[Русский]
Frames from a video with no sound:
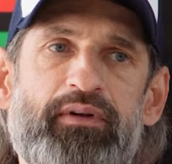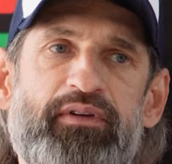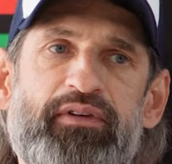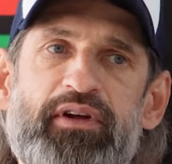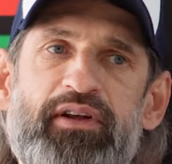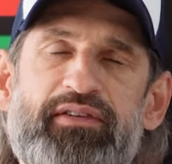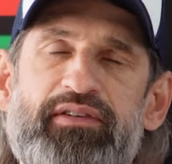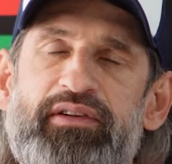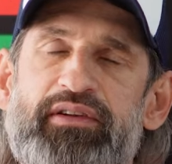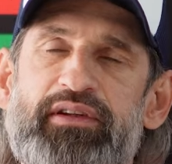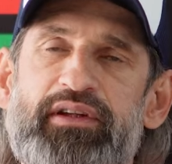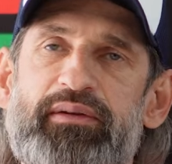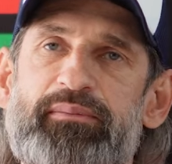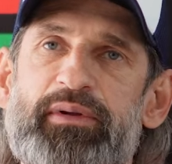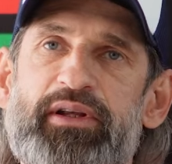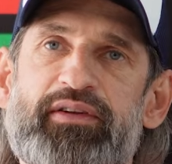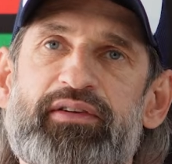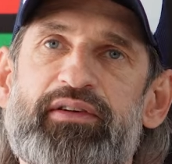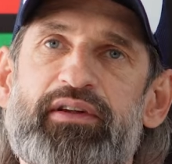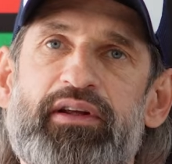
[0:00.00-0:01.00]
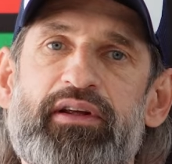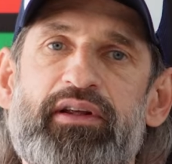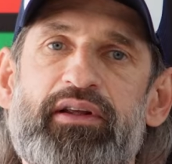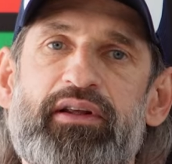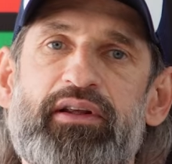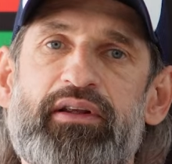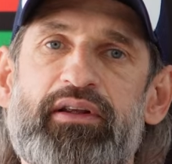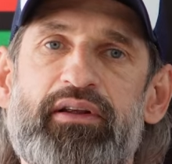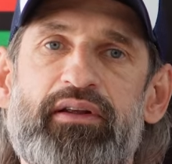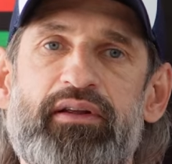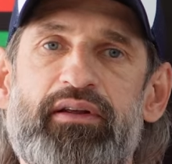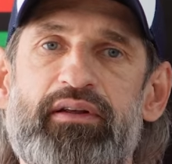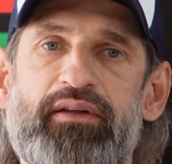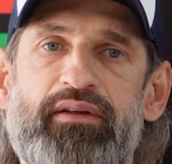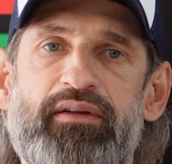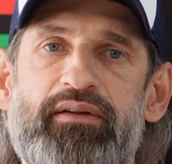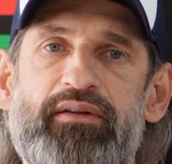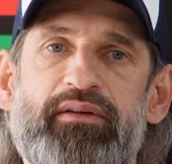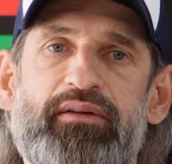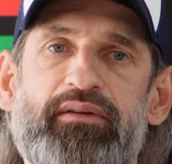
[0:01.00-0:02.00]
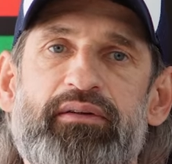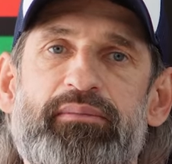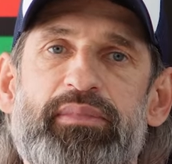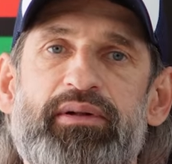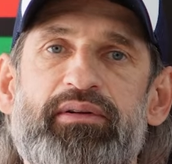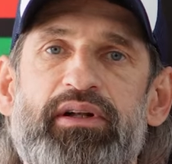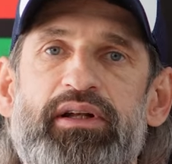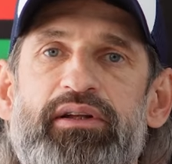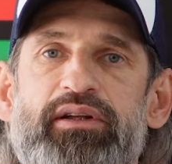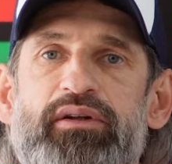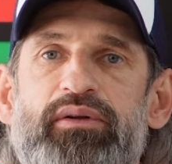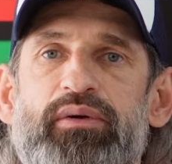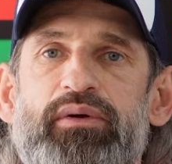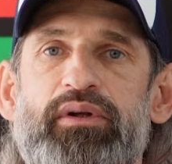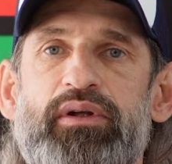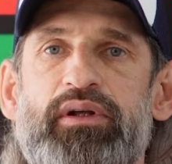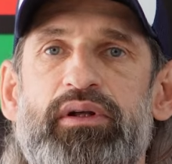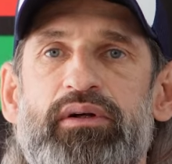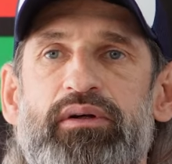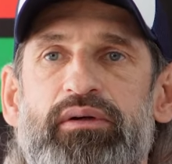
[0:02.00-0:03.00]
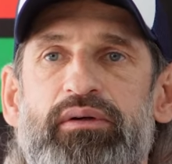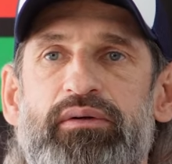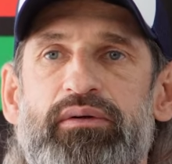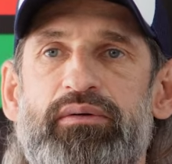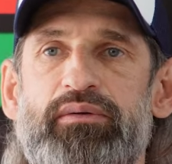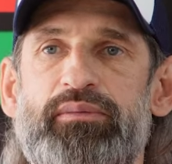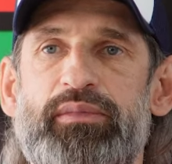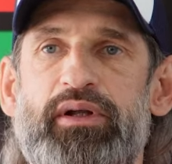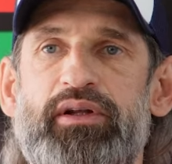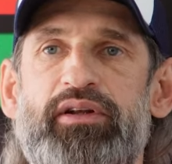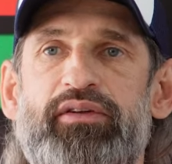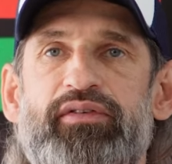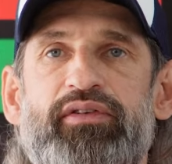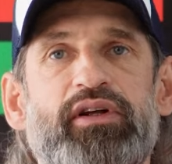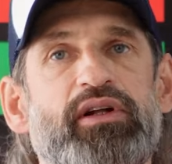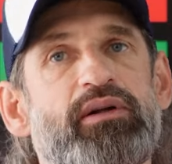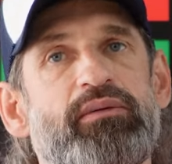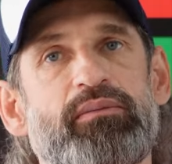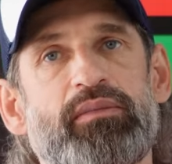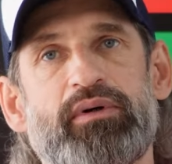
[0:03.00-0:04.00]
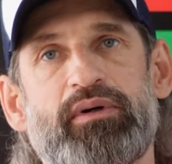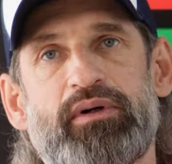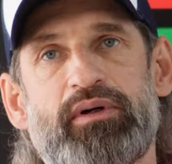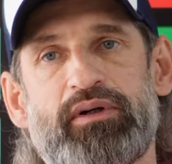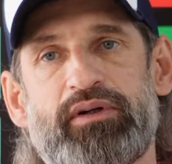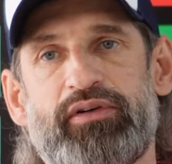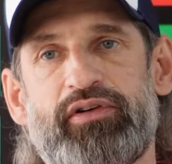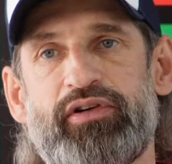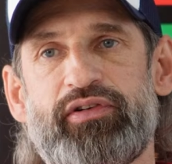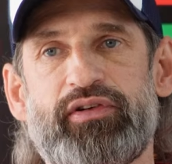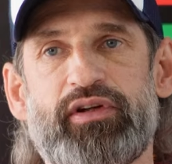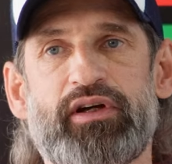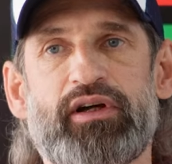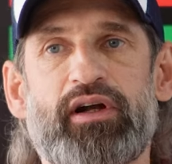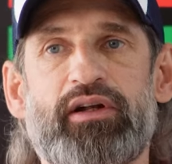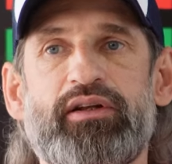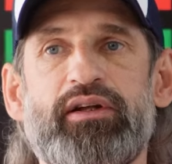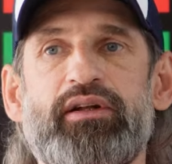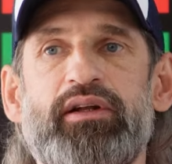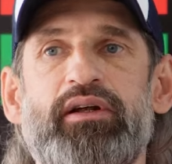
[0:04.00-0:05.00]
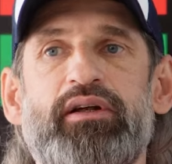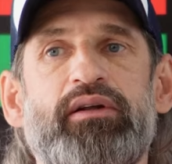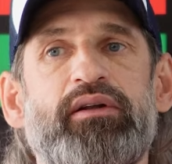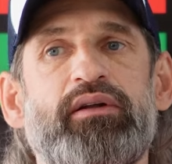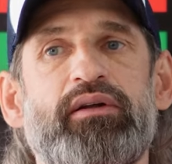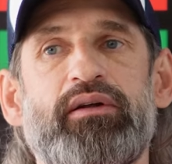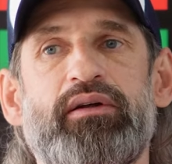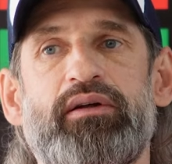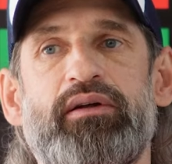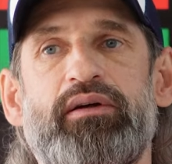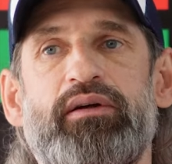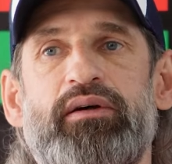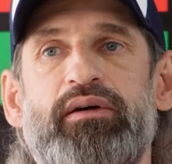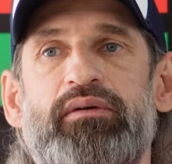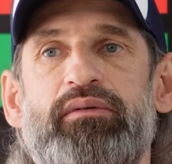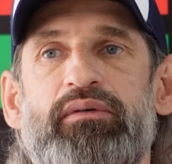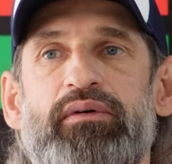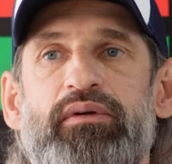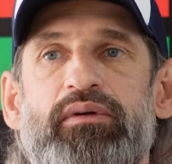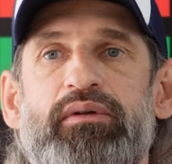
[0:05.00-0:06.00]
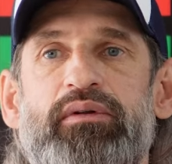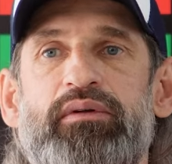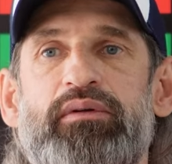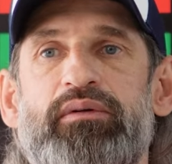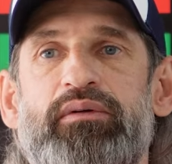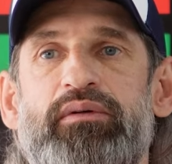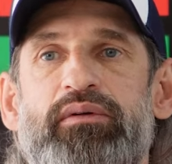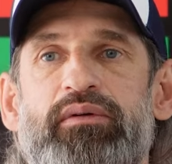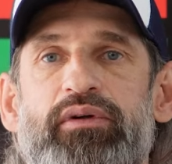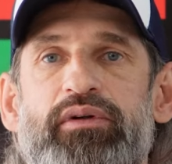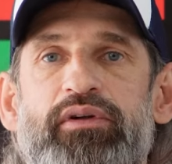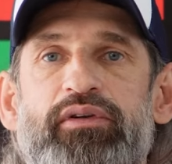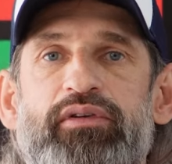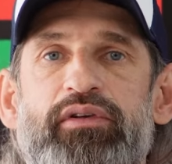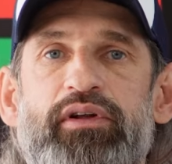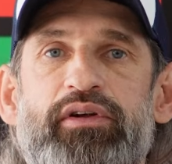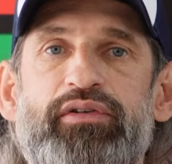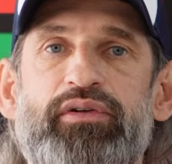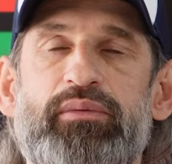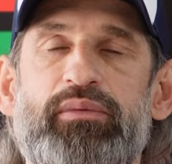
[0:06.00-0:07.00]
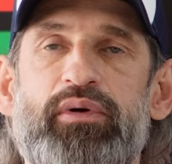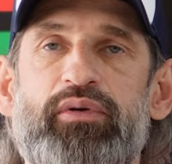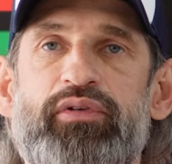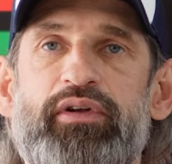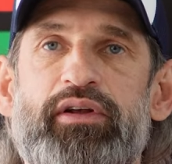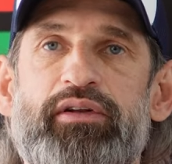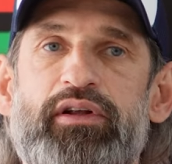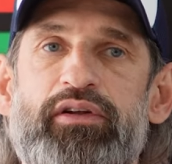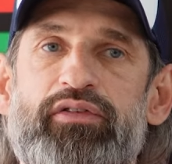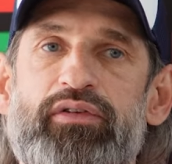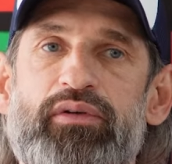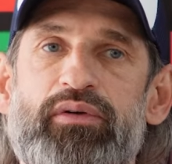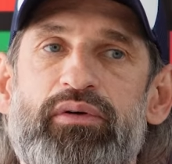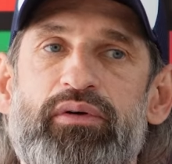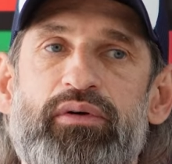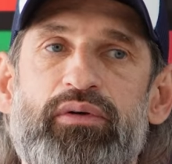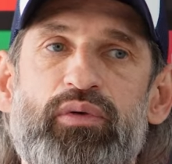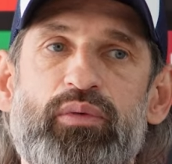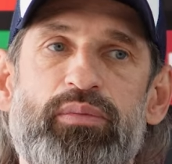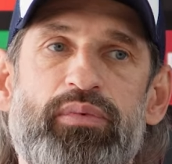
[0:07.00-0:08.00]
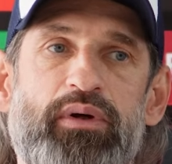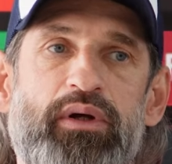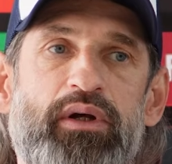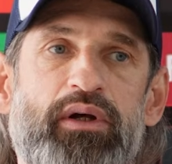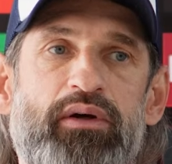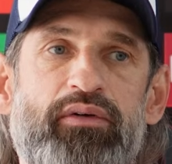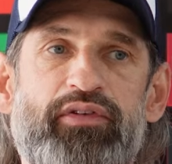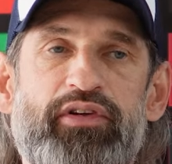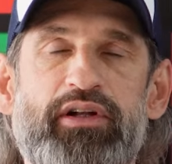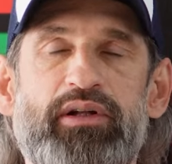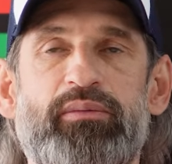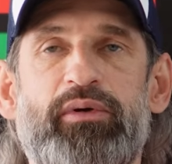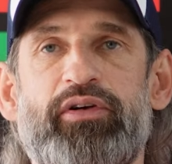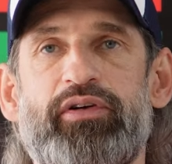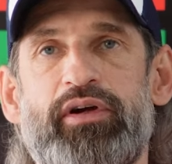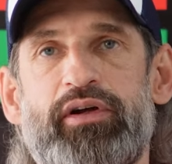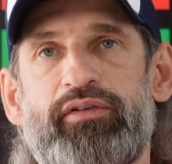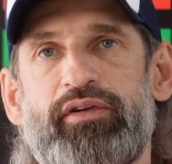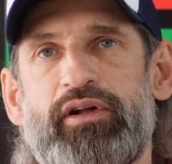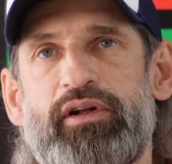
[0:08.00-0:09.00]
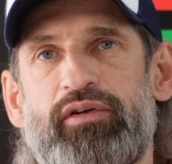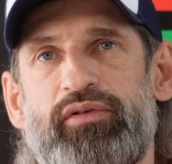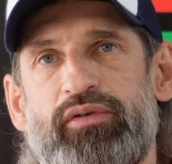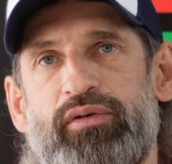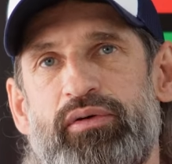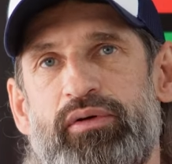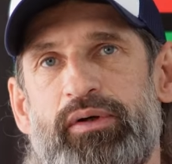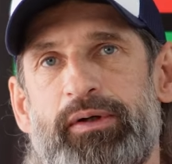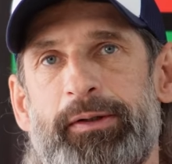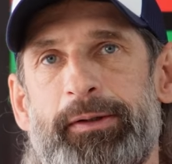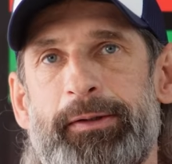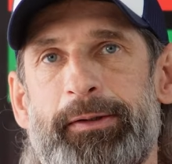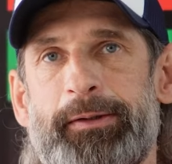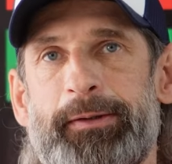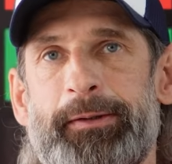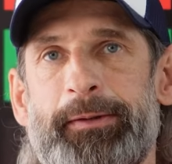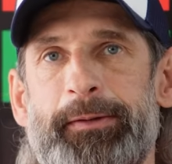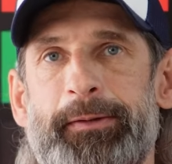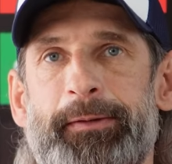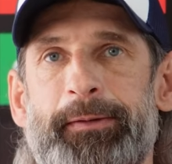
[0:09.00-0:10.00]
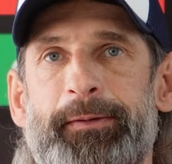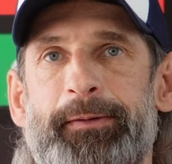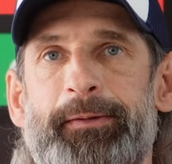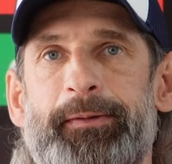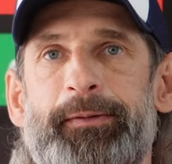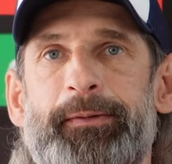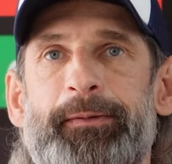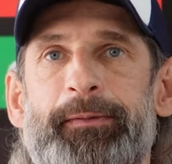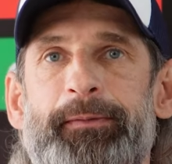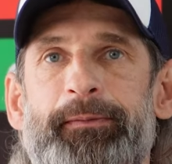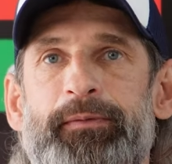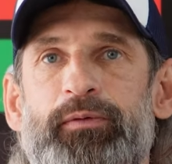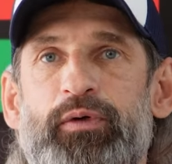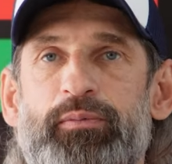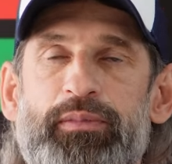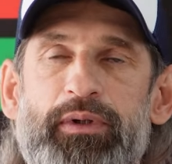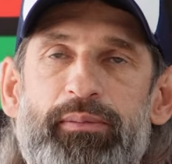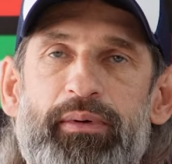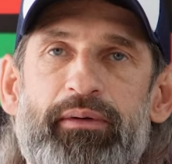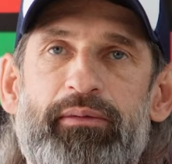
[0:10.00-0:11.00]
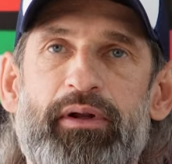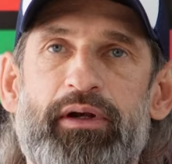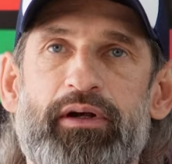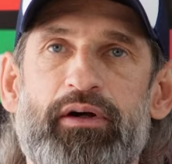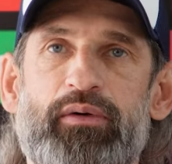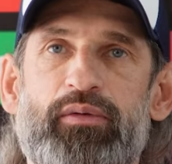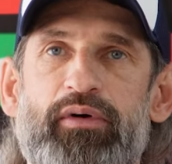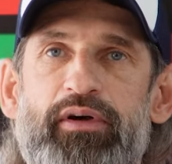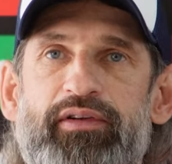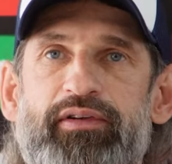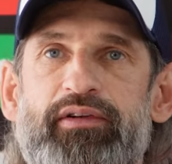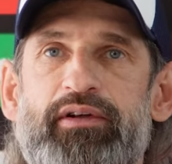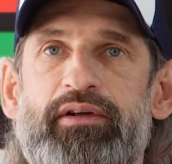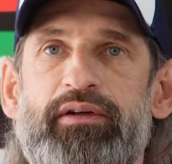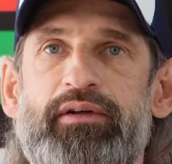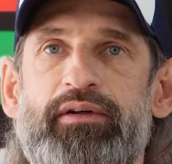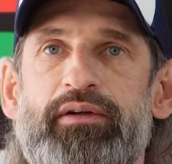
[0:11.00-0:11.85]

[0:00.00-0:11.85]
Сейчас не место и э, подводить итоги. У меня есть в целом э, чистая картина. Э, вот. единственное, что могу сказать, что клуб в целом решает задачу. Ну, на примере, как у вас.